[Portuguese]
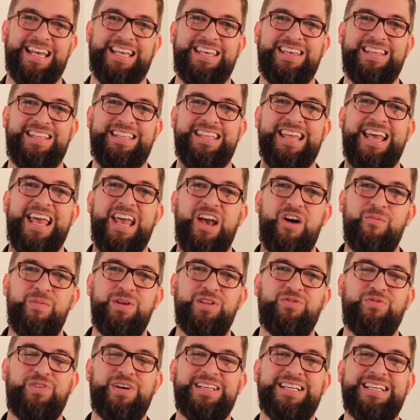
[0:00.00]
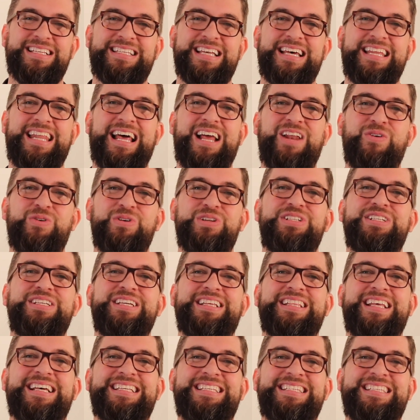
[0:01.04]
que realmente faz essa
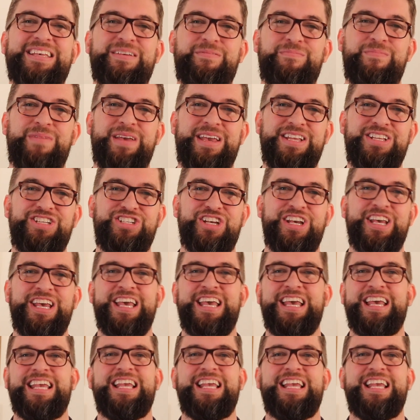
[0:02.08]
analogia da semente.